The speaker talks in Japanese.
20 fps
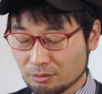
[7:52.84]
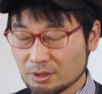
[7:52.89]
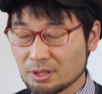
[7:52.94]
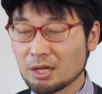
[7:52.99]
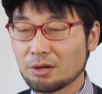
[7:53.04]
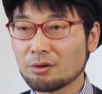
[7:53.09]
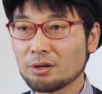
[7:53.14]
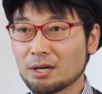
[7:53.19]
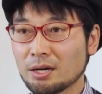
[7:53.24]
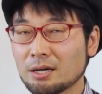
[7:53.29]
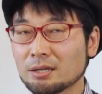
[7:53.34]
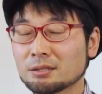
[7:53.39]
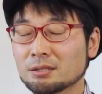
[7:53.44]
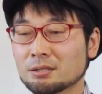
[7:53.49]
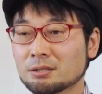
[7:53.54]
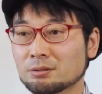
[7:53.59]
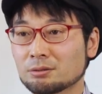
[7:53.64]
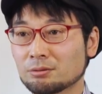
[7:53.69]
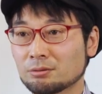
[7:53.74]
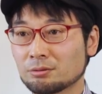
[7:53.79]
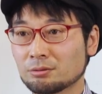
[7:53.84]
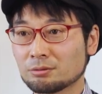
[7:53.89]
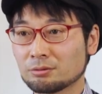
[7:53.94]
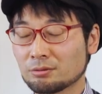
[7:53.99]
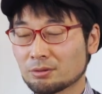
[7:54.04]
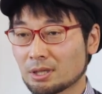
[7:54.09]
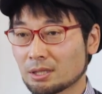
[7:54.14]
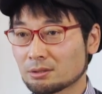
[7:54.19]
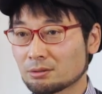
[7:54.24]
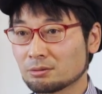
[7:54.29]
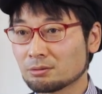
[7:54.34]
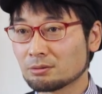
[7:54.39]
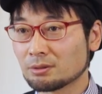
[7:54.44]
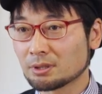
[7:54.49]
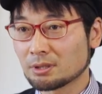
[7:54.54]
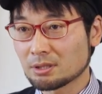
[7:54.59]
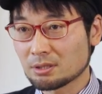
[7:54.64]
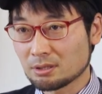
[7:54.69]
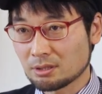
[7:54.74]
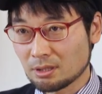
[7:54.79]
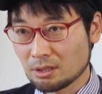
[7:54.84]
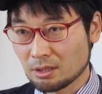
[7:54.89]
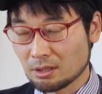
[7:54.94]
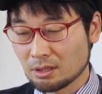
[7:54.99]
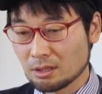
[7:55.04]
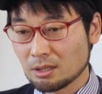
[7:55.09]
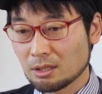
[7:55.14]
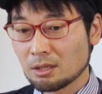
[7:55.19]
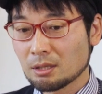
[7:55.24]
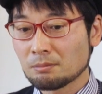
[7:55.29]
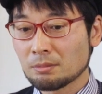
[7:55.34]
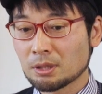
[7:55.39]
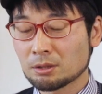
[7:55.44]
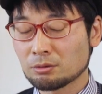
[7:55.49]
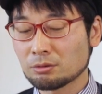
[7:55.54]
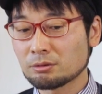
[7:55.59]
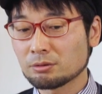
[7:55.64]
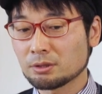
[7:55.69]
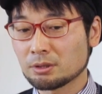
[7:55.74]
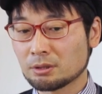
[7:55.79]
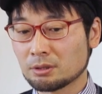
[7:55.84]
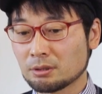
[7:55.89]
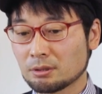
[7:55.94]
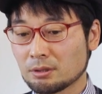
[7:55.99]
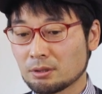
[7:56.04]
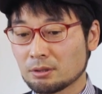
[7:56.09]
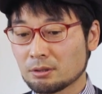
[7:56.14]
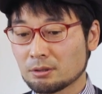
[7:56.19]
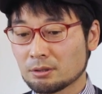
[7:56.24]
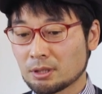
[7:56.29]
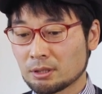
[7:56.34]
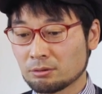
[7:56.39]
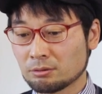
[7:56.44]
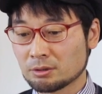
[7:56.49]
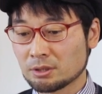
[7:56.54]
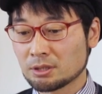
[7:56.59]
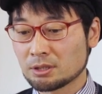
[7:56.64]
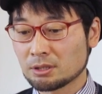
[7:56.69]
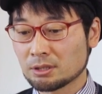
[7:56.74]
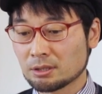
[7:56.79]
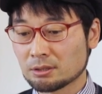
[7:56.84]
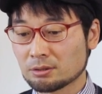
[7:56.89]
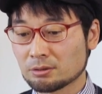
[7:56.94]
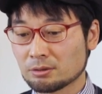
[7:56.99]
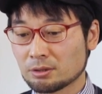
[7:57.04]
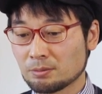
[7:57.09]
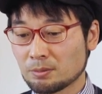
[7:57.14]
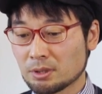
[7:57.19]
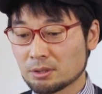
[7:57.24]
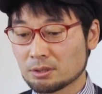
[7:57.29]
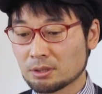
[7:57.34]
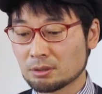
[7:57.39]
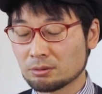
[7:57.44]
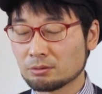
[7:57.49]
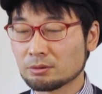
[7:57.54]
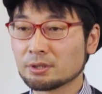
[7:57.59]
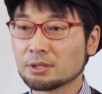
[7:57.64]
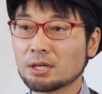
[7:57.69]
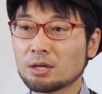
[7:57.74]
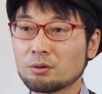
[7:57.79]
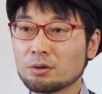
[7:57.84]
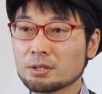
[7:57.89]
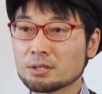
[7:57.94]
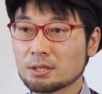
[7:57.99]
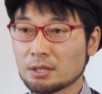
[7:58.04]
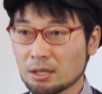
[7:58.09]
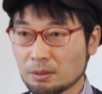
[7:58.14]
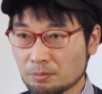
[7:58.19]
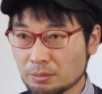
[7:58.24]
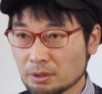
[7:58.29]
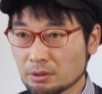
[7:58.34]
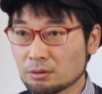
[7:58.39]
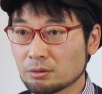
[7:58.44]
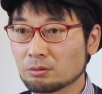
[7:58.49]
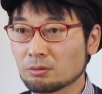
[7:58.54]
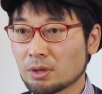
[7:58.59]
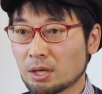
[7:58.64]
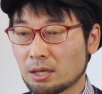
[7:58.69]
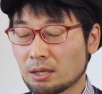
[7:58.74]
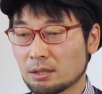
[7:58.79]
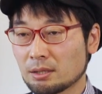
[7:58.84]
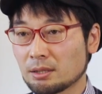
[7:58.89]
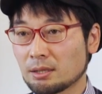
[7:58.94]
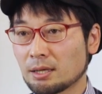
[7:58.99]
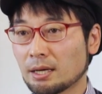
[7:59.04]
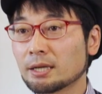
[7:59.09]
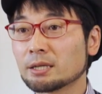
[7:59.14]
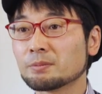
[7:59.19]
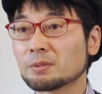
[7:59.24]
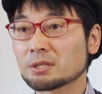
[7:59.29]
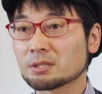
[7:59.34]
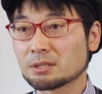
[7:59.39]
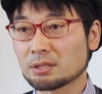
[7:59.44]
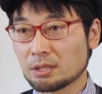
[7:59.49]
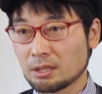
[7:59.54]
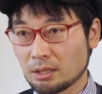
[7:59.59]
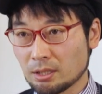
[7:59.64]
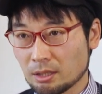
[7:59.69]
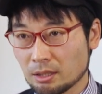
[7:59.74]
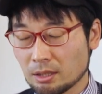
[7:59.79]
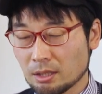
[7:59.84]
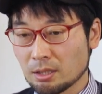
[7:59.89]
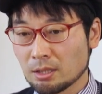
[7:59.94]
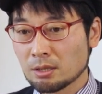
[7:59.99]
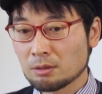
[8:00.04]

似顔絵アーティストの活動はですね、まあ、特にあの自身が作りましたの似顔絵セラピーっていうのがありまして、